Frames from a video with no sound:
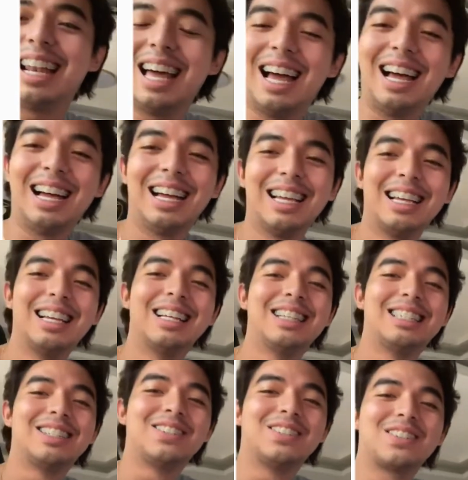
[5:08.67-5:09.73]
la.
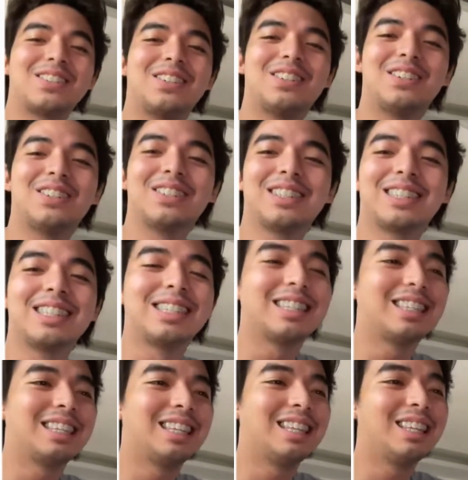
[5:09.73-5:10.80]
Siguro,
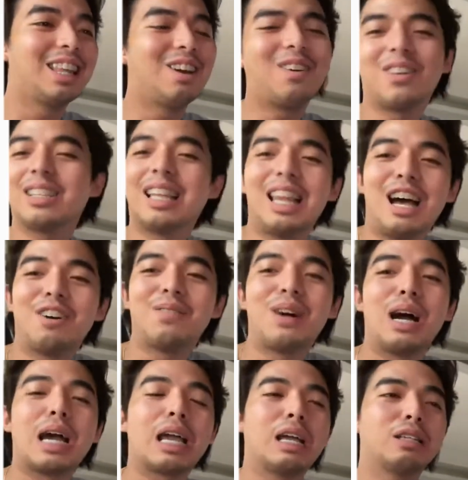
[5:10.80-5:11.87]
ewan ko na lang
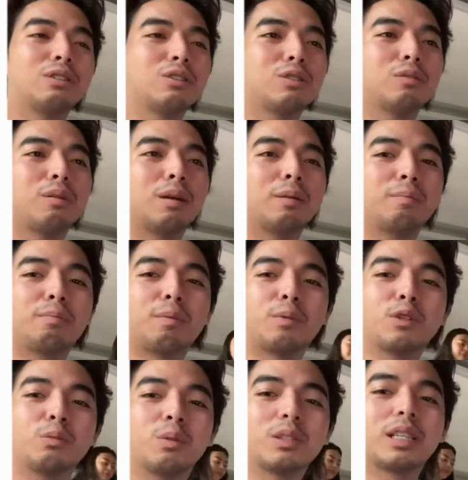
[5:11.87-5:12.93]
mga kaibigan. Siguro
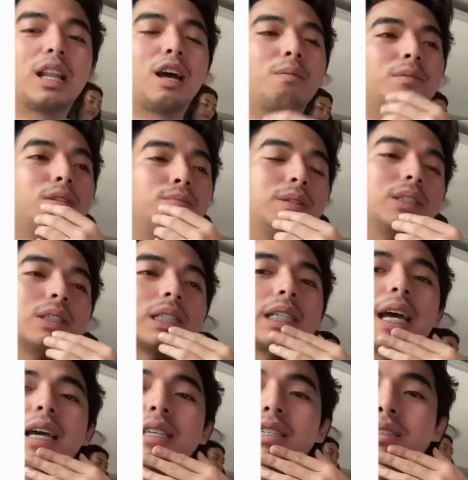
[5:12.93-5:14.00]
mag-post-post na lang kami ng picture
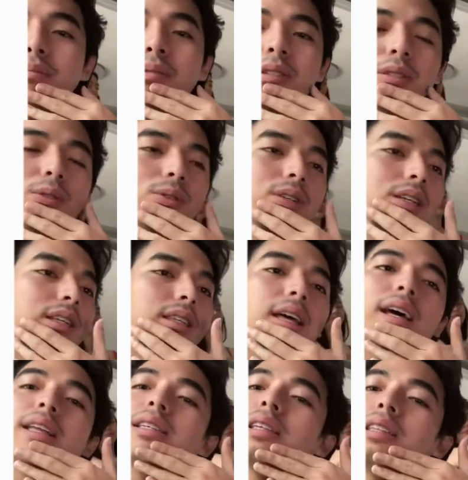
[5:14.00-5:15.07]
sa IG, video
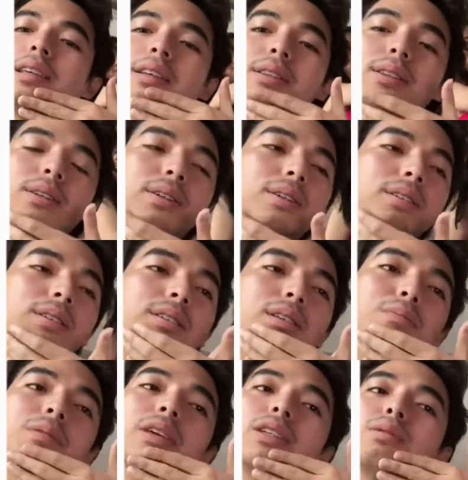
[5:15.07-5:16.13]
kulitan, sa TikTok,
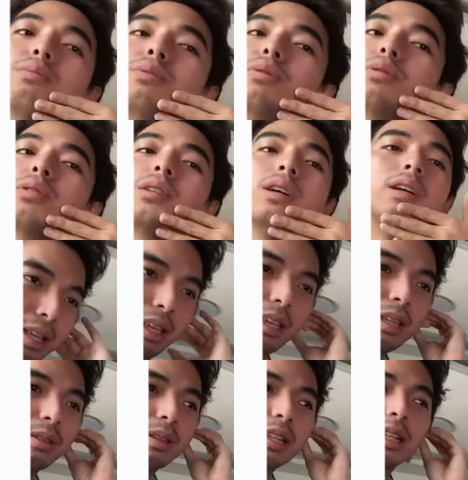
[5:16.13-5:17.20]
sa Facebook.
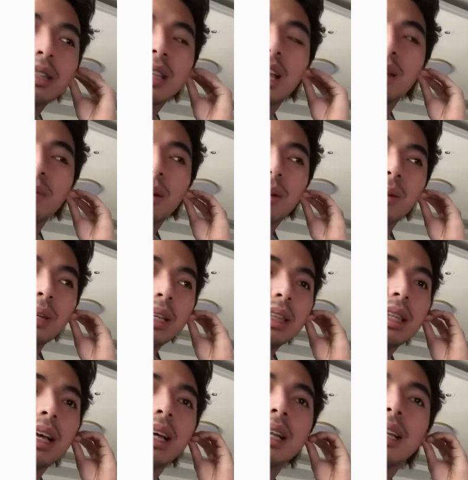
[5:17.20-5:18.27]
Dito na lang tayo
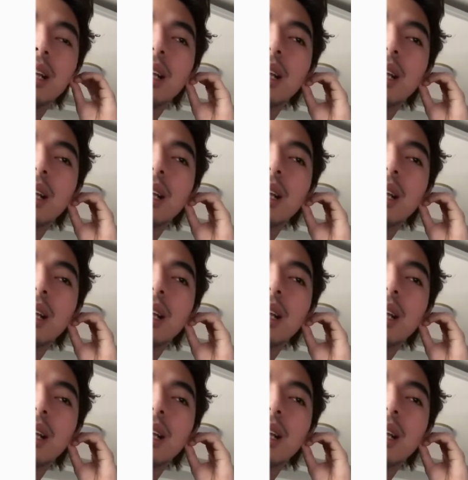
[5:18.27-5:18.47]
magkulitan